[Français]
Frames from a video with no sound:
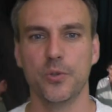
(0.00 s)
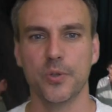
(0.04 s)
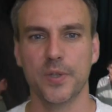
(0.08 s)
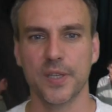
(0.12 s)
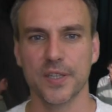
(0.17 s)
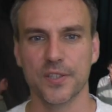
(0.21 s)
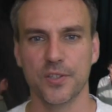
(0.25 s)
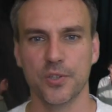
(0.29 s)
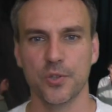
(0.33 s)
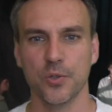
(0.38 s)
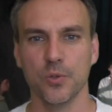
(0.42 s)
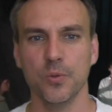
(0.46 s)
de
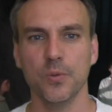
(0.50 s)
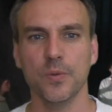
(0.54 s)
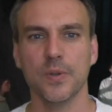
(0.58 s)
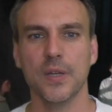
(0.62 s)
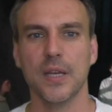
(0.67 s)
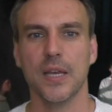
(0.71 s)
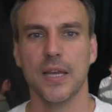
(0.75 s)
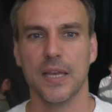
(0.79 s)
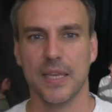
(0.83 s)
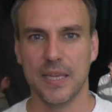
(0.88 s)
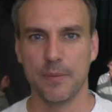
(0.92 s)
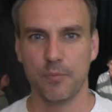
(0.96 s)
l'éducation
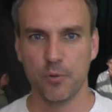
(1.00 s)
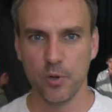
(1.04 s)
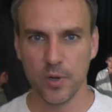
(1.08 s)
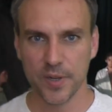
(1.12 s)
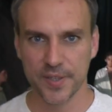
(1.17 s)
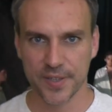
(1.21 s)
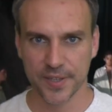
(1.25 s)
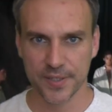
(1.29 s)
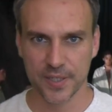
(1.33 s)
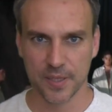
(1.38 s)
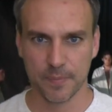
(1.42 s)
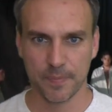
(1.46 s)
et
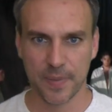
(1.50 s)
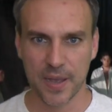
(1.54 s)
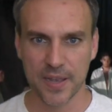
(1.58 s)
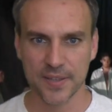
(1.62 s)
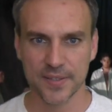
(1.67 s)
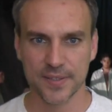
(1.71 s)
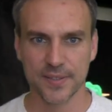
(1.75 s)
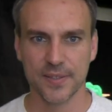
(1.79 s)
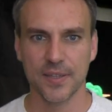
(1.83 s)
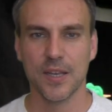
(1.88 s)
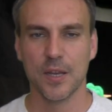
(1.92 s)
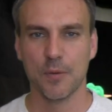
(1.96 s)
plus les années
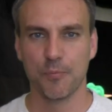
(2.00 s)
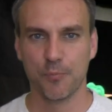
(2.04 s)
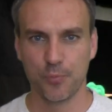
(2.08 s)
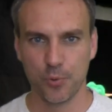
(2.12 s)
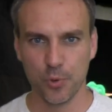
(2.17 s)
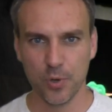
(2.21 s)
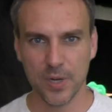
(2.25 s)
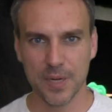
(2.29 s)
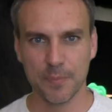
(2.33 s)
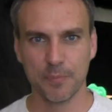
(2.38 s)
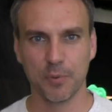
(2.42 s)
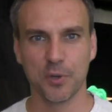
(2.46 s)
passent,
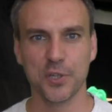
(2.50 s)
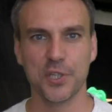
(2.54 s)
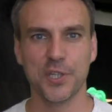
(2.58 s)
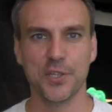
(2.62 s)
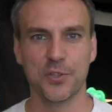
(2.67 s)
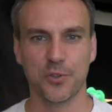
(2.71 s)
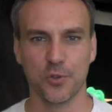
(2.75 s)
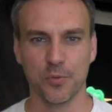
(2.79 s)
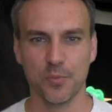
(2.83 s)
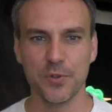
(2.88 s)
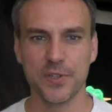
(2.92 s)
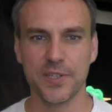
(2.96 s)
plus les
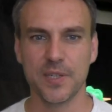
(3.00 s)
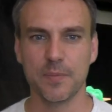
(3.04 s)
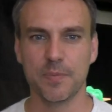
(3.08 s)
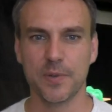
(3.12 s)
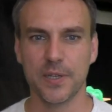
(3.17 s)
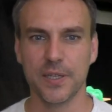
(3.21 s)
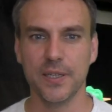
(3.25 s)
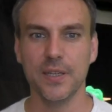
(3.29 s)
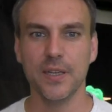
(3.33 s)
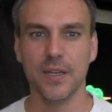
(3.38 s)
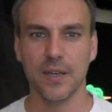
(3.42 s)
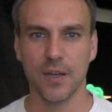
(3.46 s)
projets se
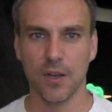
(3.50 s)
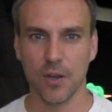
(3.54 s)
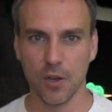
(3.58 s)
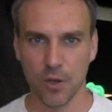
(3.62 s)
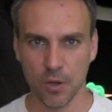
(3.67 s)
multiplient